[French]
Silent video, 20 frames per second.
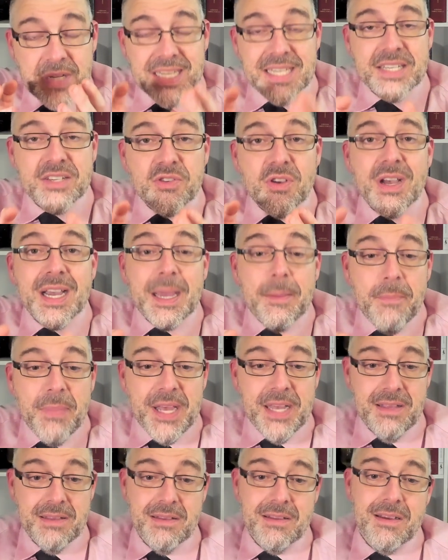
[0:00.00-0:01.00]
qui se
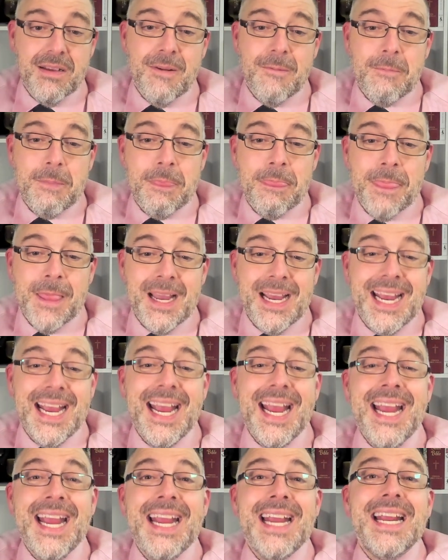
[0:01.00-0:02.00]
répète,
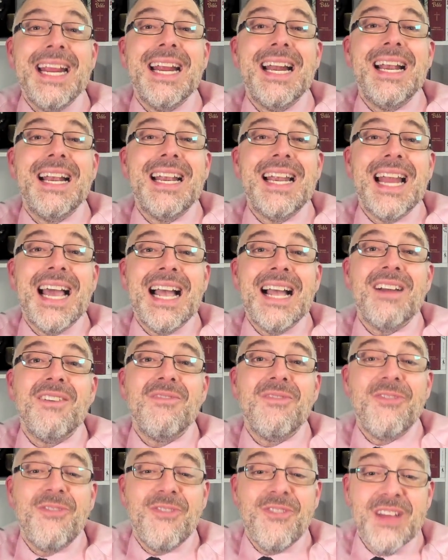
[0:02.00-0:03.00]
est la
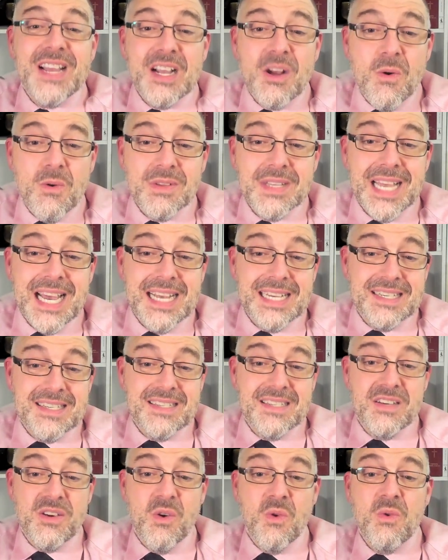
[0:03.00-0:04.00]

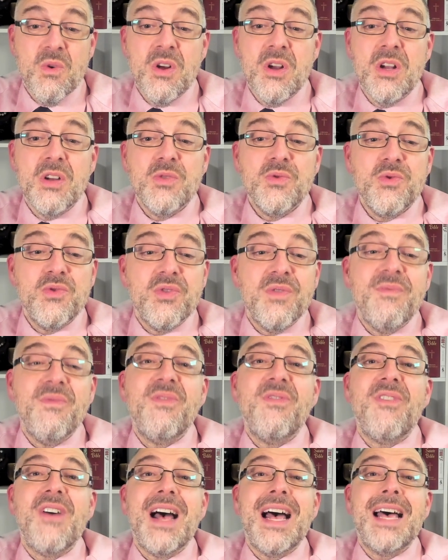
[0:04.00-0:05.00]
fécondation d'une
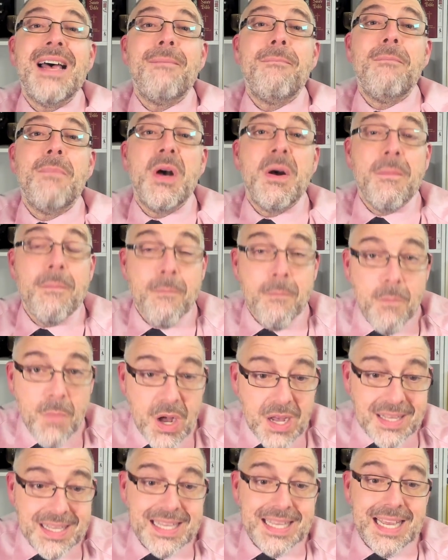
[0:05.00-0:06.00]
femme
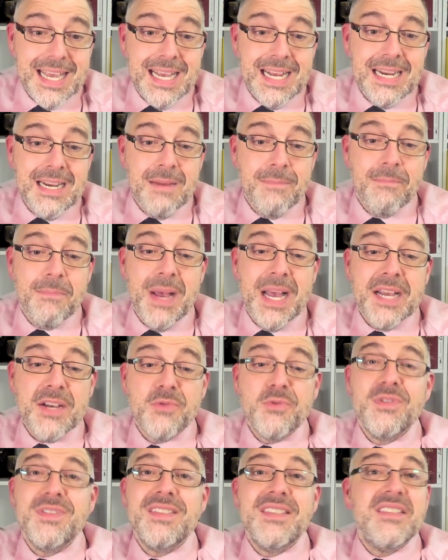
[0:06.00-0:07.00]
mortelle par
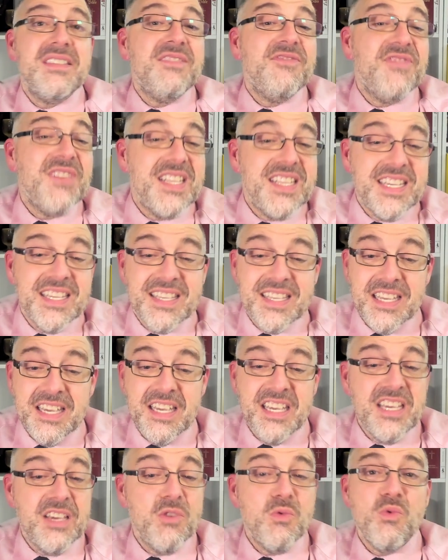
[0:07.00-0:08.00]
une
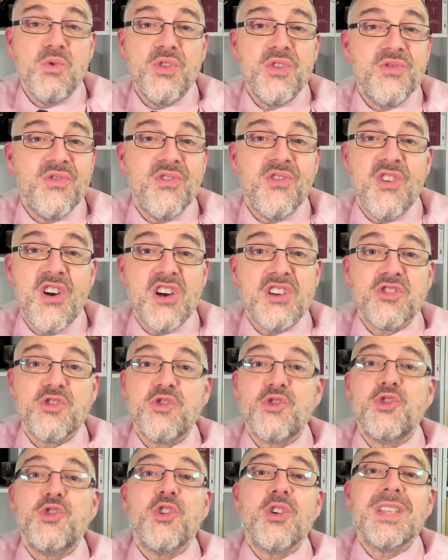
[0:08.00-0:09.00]
divinité ou une force
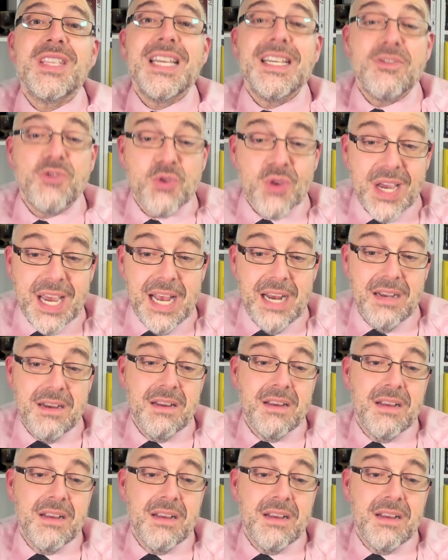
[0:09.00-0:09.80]
surnaturelle